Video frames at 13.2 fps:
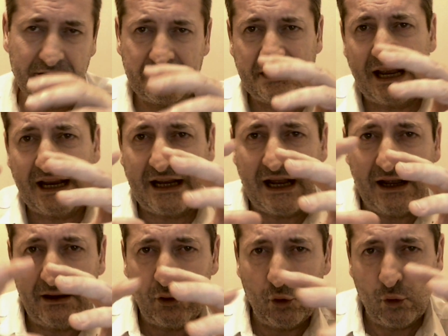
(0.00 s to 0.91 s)

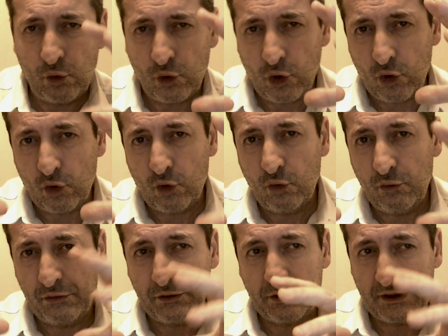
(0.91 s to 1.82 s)
saca un
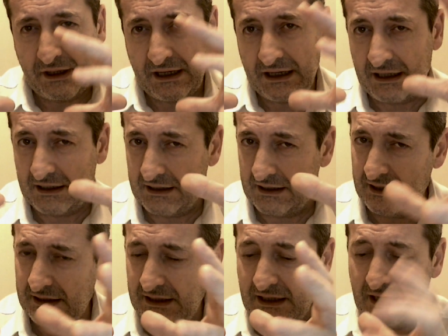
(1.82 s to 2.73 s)
conjunto de
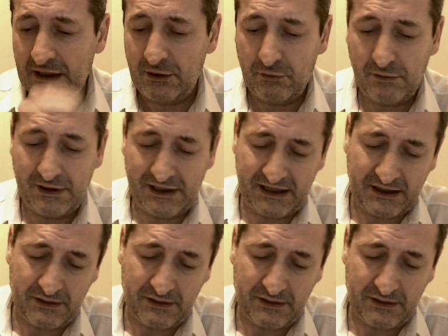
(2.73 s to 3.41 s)
características globales